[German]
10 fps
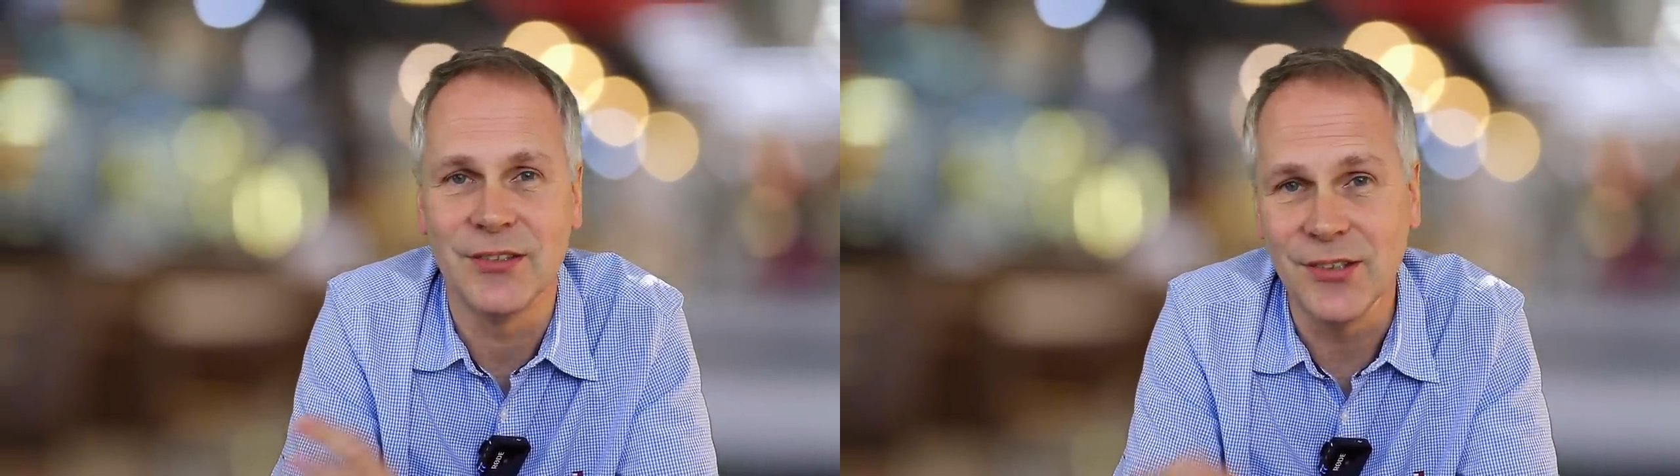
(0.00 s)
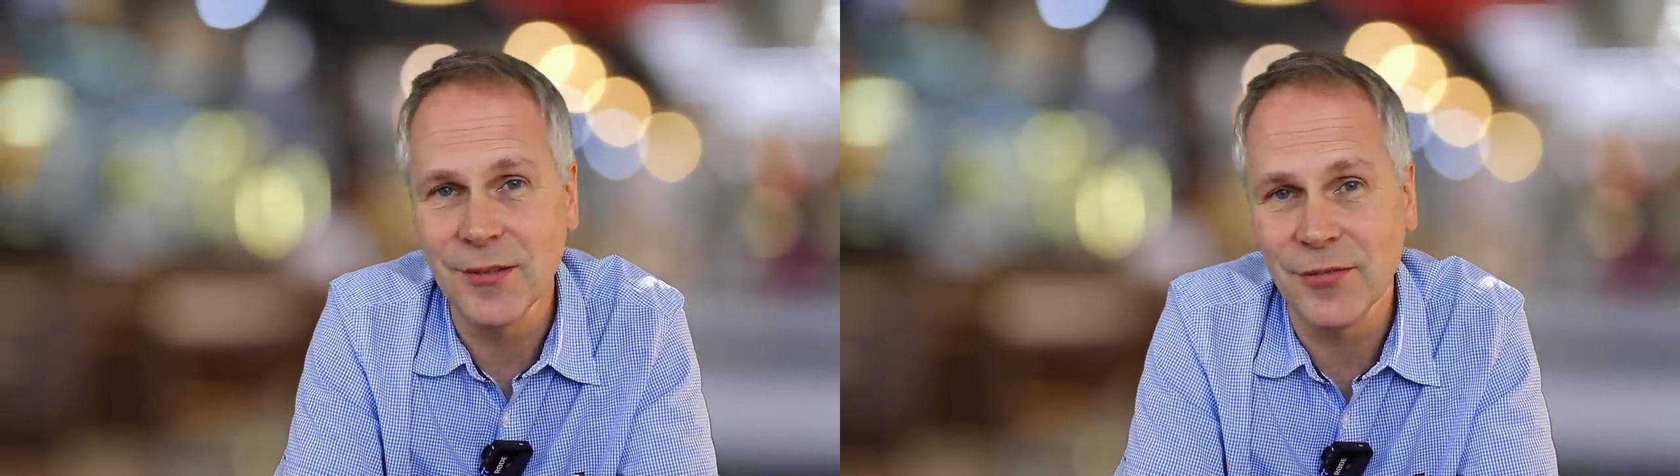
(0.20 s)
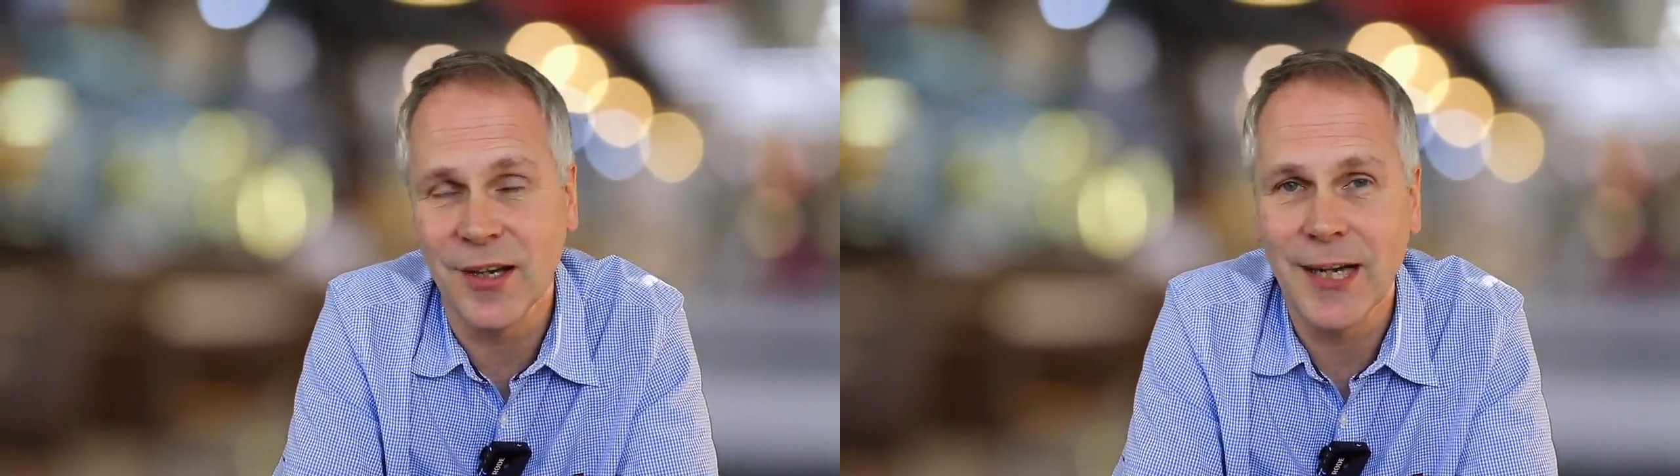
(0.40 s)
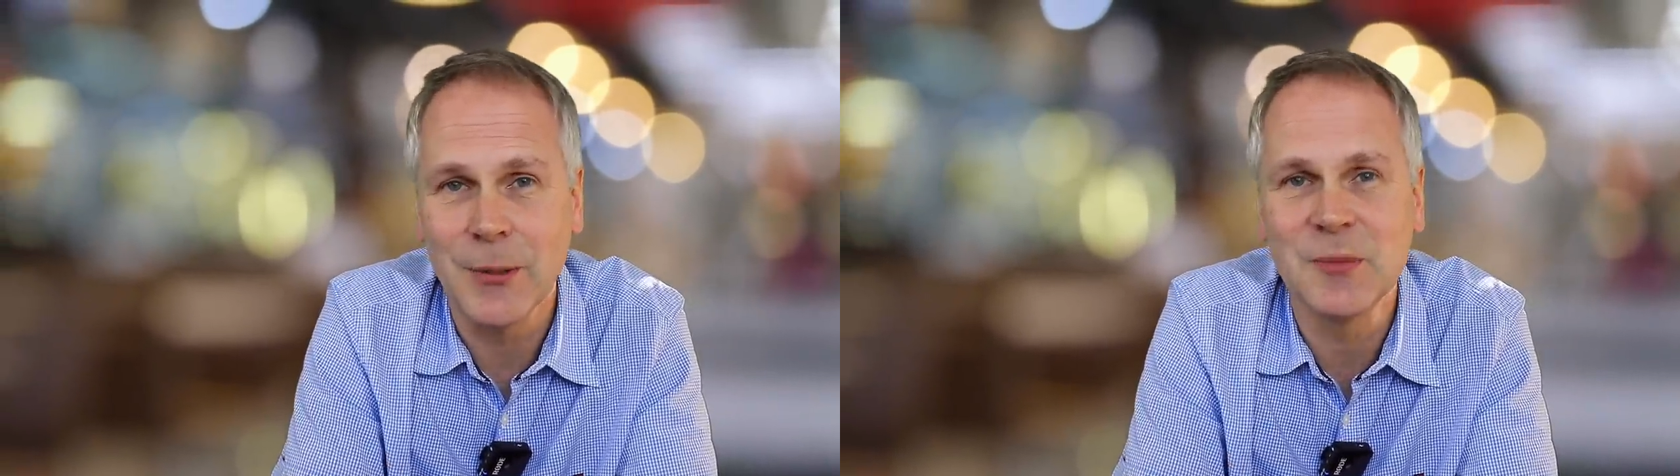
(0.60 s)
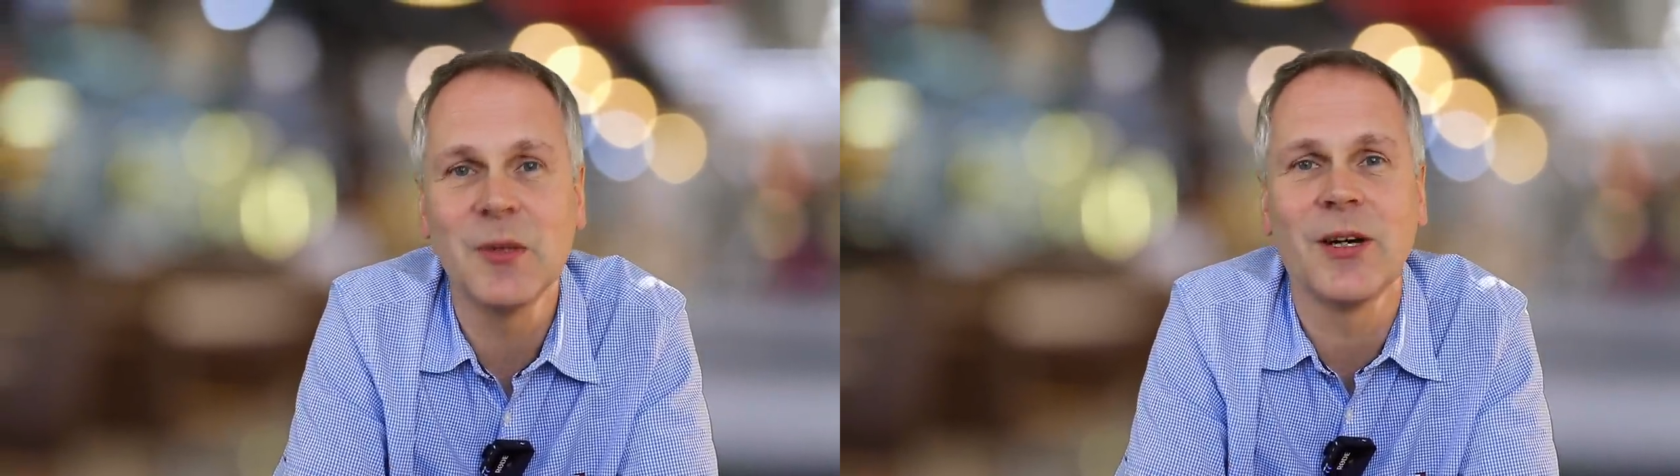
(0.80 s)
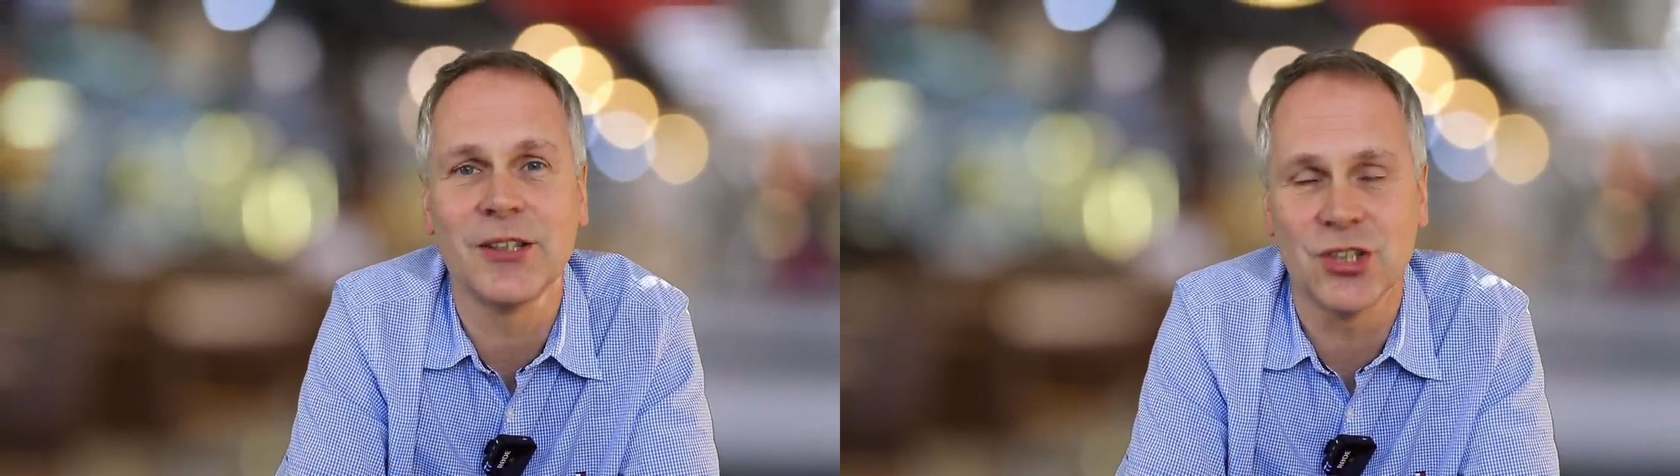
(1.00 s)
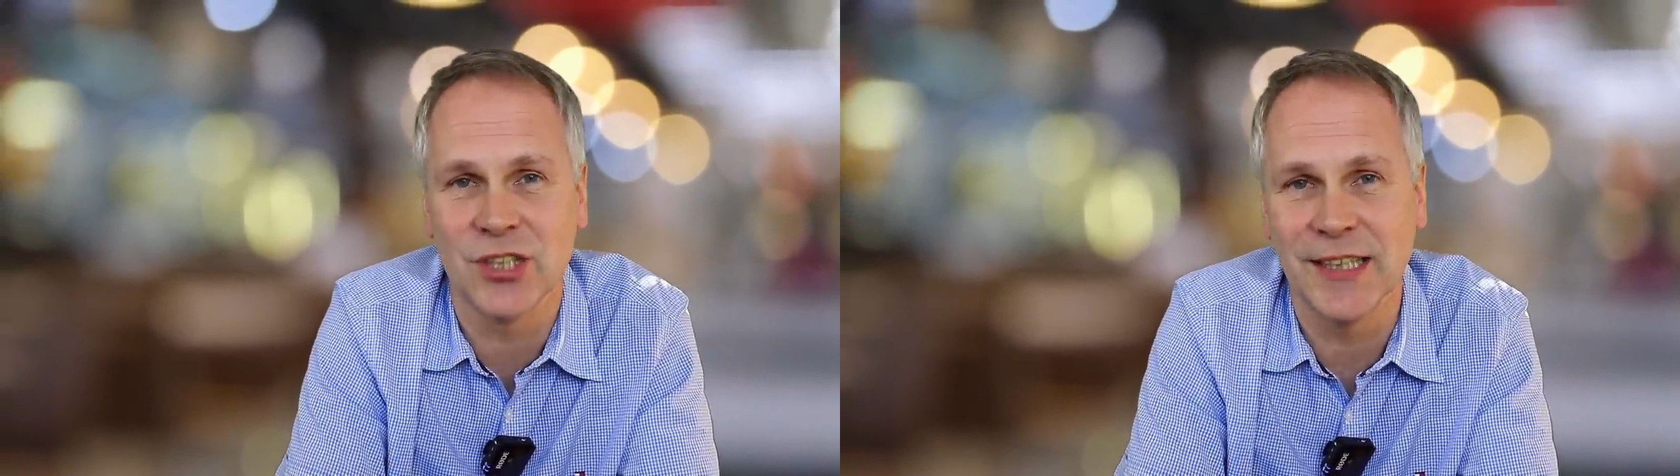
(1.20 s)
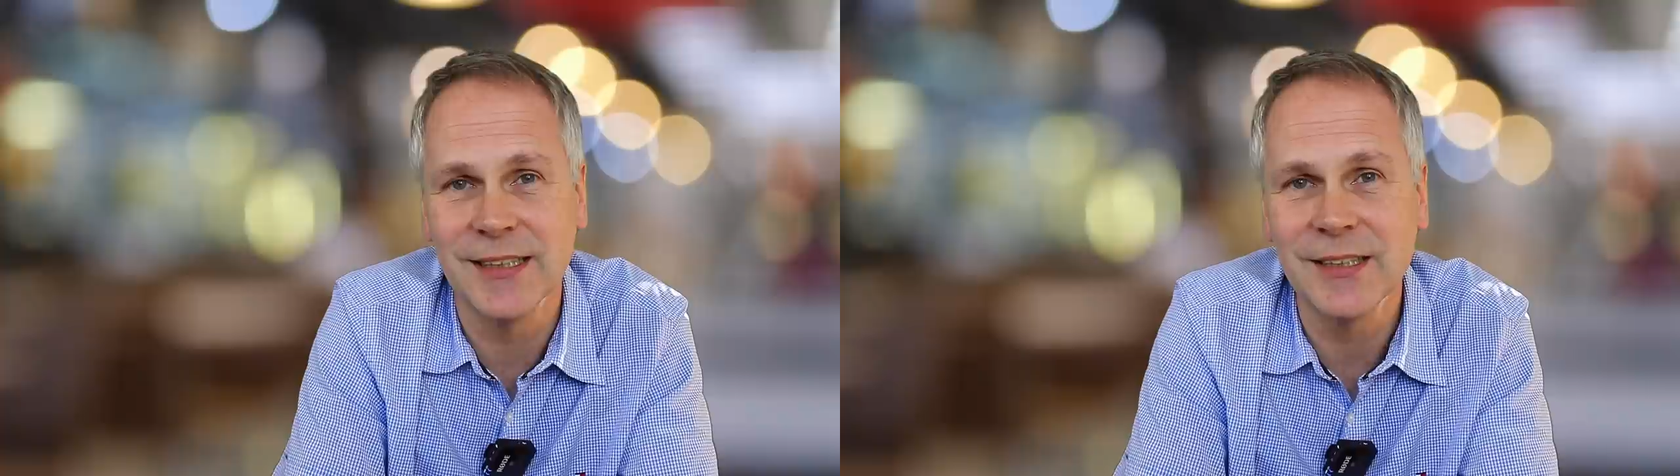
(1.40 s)
Diese Frage habe ich mir mal
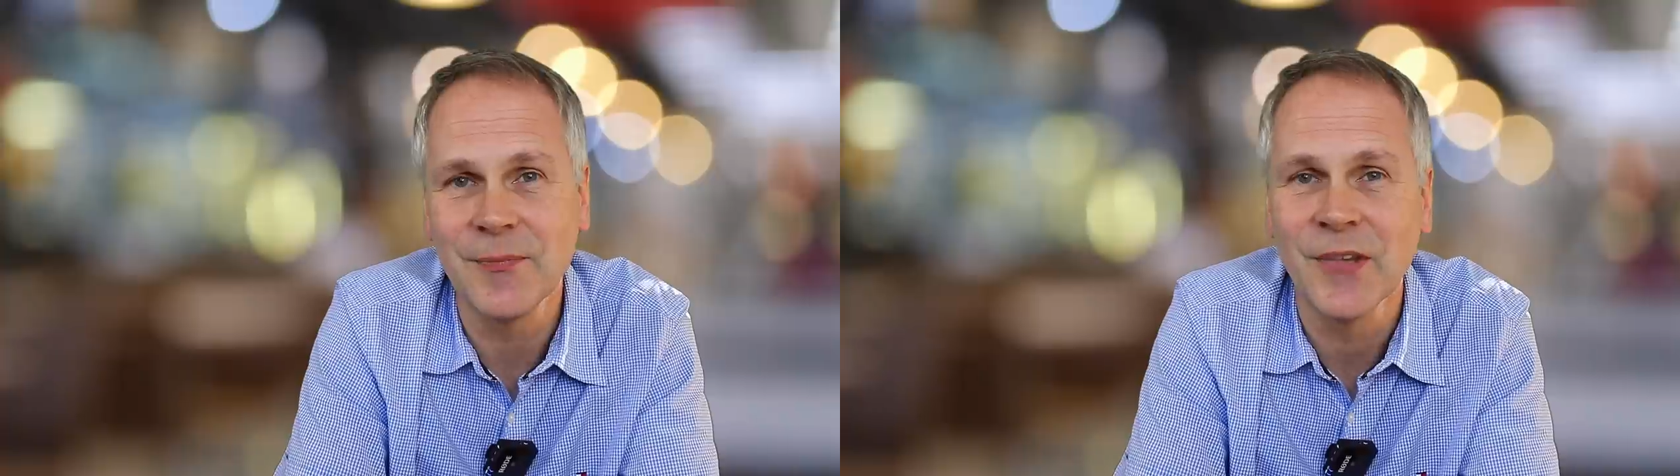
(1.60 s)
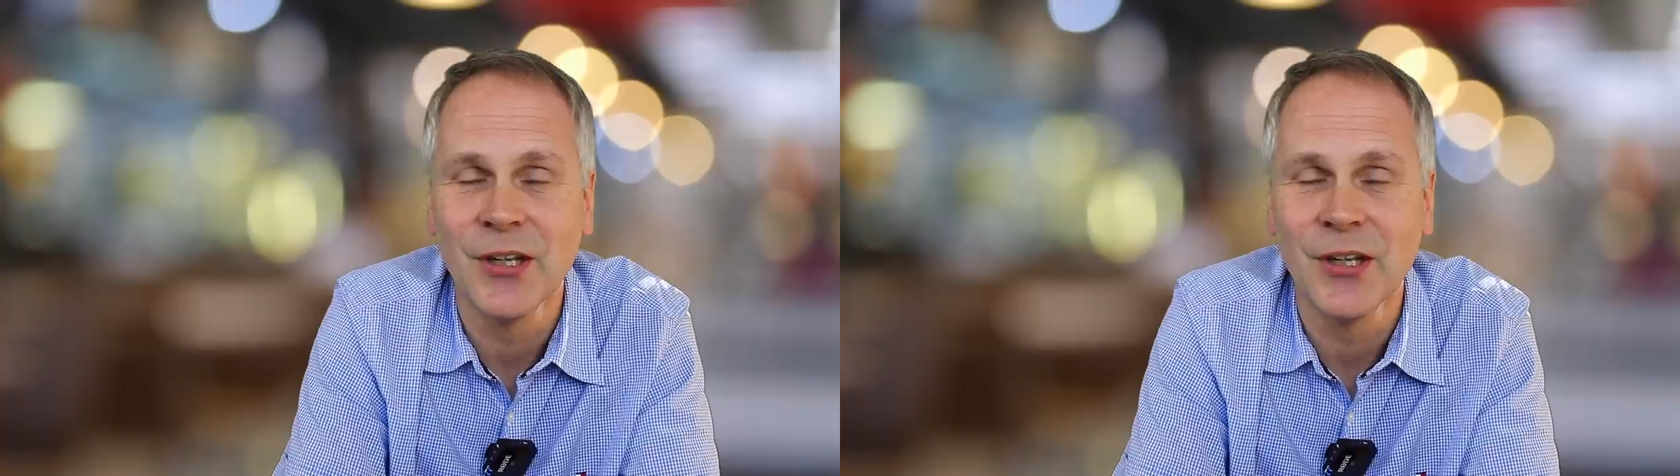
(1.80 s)
gestellt